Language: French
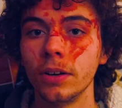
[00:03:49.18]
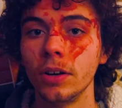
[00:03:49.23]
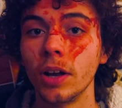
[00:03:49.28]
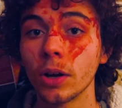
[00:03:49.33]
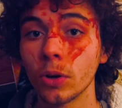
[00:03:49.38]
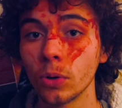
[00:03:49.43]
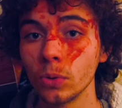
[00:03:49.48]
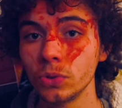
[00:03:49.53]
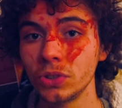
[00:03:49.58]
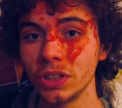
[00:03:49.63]
La
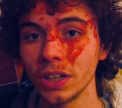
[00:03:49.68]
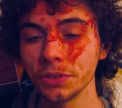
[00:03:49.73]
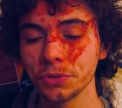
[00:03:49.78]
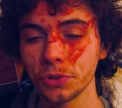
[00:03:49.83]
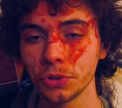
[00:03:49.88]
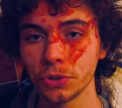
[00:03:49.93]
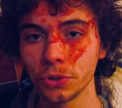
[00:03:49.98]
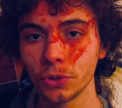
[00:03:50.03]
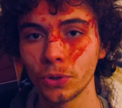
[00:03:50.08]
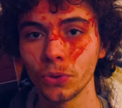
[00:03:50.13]

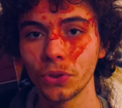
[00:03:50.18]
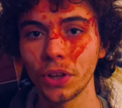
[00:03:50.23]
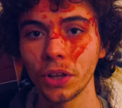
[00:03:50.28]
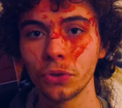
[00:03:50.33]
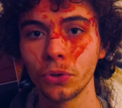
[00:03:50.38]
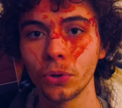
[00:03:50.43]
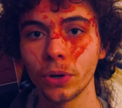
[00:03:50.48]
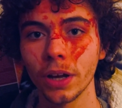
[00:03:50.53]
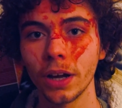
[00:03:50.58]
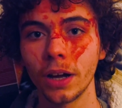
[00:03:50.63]
conscience se
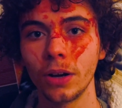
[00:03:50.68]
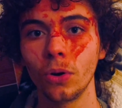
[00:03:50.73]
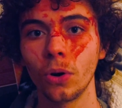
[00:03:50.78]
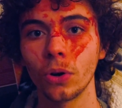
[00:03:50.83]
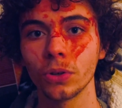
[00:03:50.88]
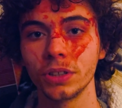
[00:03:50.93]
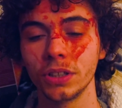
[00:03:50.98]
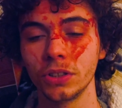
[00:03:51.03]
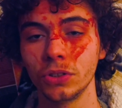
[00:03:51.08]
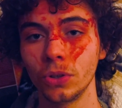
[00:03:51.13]
contenterait
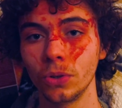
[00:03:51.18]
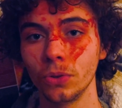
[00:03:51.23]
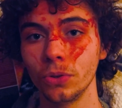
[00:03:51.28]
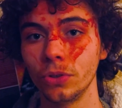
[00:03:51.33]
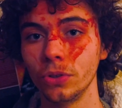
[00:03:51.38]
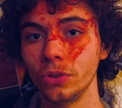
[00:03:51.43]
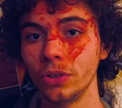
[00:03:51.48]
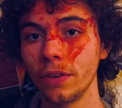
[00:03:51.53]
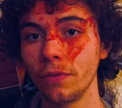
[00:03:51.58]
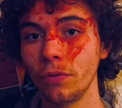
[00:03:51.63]
alors des
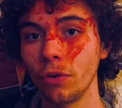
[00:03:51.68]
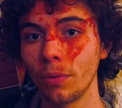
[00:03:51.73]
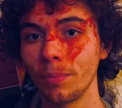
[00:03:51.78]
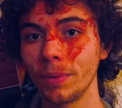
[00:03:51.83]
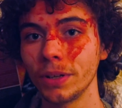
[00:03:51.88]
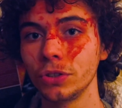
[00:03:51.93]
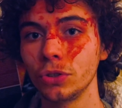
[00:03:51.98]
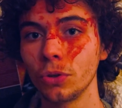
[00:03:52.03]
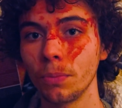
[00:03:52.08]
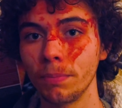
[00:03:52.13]
ondes
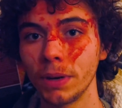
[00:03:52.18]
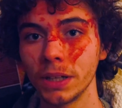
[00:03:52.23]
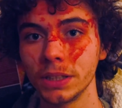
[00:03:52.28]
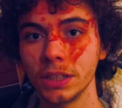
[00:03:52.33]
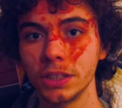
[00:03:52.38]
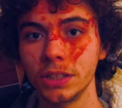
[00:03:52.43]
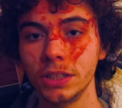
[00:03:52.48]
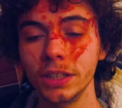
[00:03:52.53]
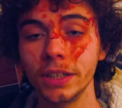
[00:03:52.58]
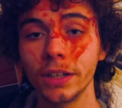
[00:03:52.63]
d'informations
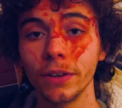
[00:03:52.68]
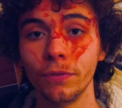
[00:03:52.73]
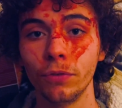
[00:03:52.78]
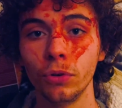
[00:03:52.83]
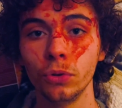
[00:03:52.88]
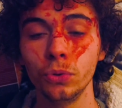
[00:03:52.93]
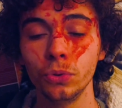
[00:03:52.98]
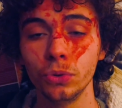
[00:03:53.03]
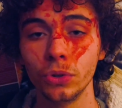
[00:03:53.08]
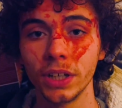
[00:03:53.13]
magnétiques
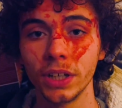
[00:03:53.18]
venues de